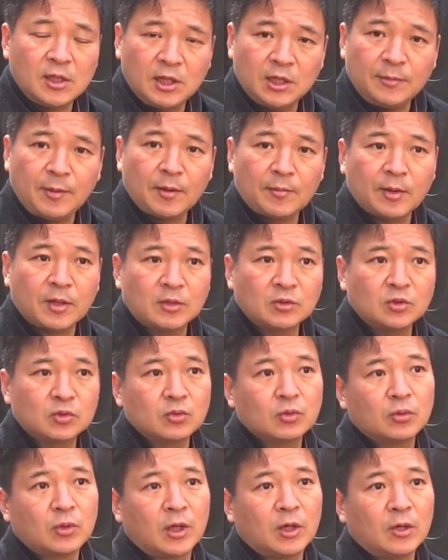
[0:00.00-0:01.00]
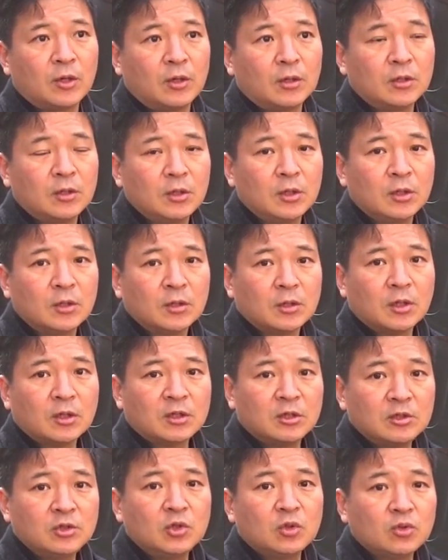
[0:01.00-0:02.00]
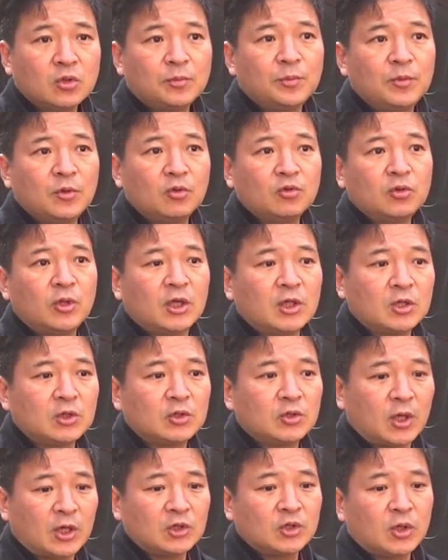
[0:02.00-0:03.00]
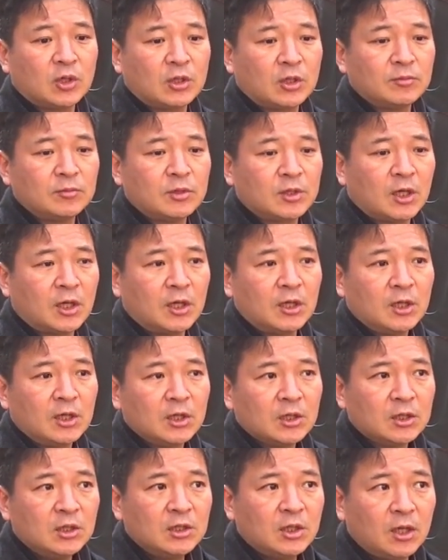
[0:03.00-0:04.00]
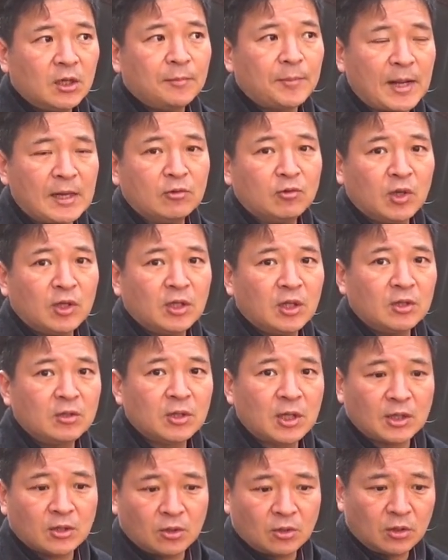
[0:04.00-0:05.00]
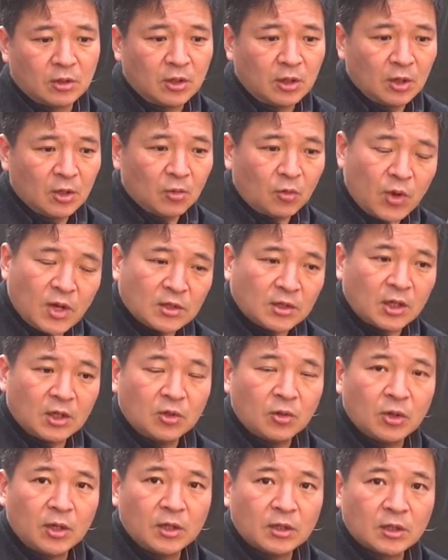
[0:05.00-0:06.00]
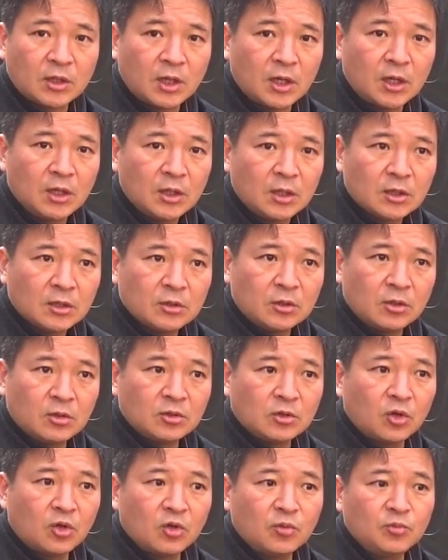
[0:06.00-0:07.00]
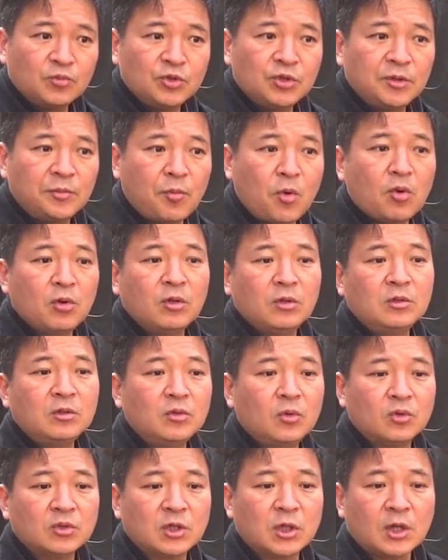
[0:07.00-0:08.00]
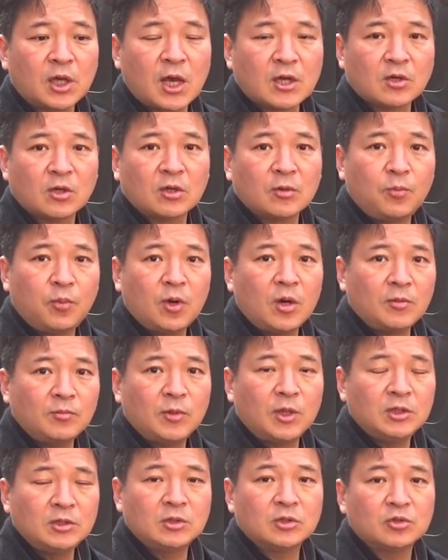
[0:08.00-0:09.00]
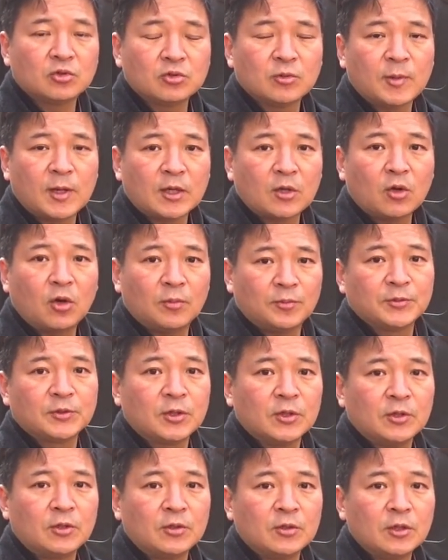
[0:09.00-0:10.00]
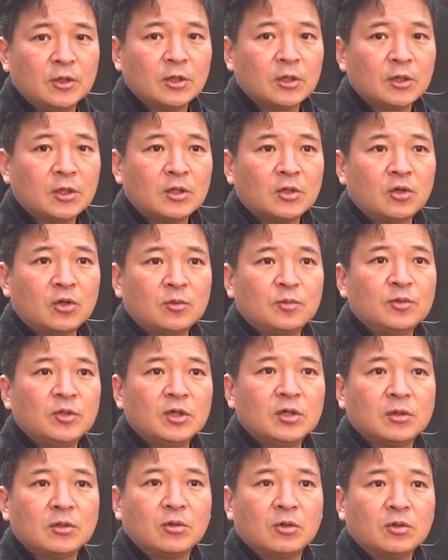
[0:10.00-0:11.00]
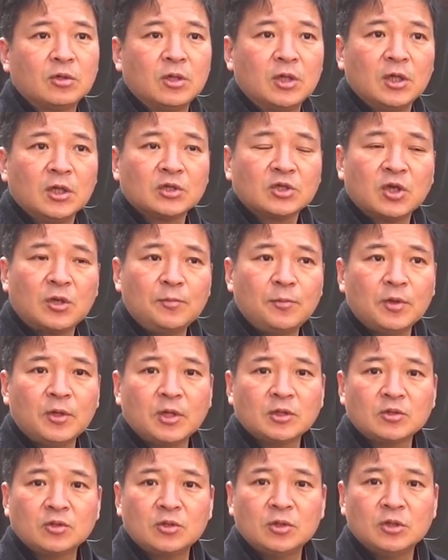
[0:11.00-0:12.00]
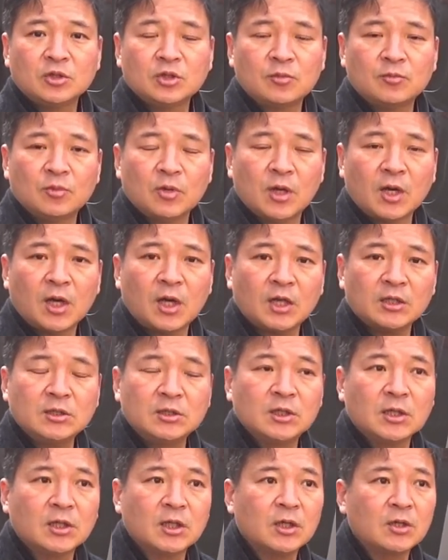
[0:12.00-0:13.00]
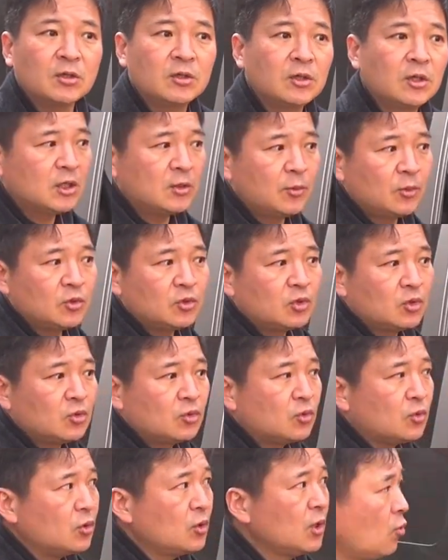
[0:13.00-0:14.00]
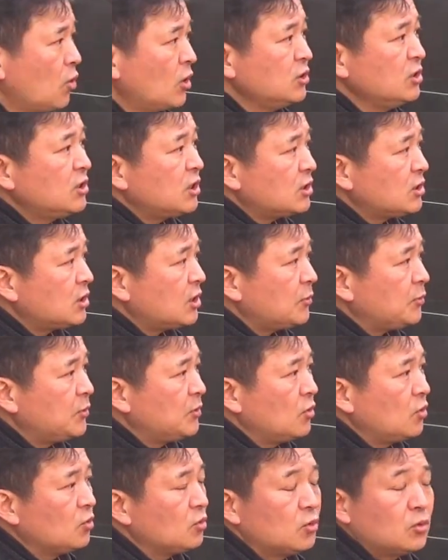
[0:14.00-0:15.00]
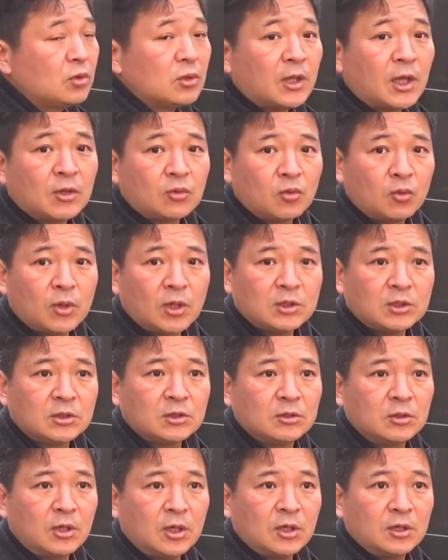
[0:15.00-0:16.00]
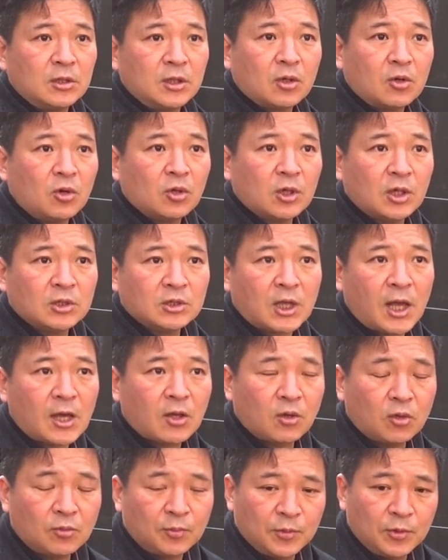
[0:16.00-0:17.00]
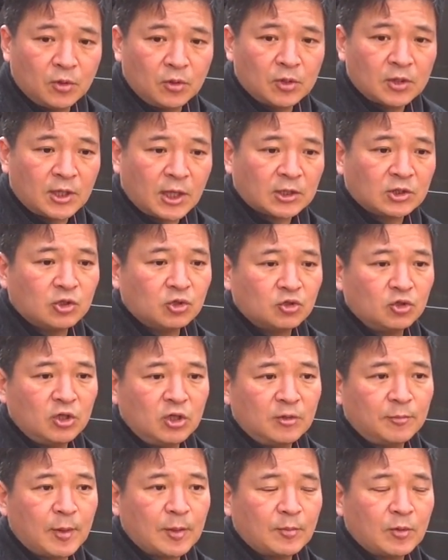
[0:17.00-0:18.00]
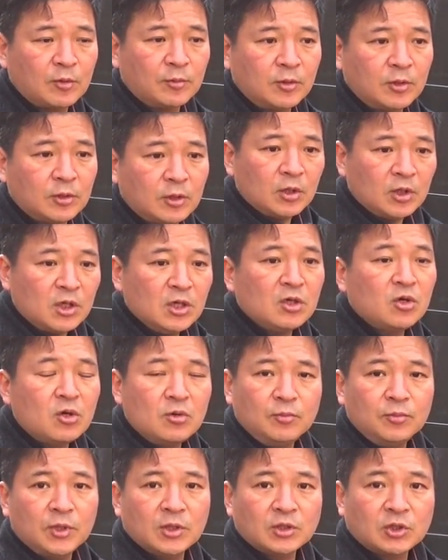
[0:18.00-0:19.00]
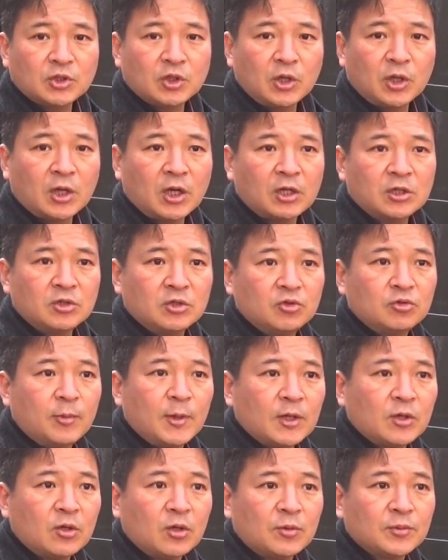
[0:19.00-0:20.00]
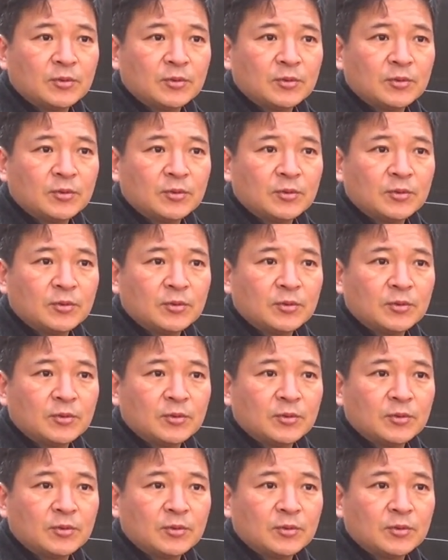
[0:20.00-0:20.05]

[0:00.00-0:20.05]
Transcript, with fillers: 1, 200만 원 정도 돼요. 그 정도 비용 은 되셔야 됩니다. 이게 말도 안 되는 가격이 확 내려가 있다. 그거는 여러분들이 모르는 곳에 가격이 포함되어 있을 수밖에 없어요. 그러니까 여러분들이 그거를 선별할 수 있는 전문가가 아니잖아요. 기본적으로 원자재 비용들은 다 똑같이 들어가는데 거기에서 가격 비용을 낮출 수 있는 방법은 인건비에서 절약하는 수밖에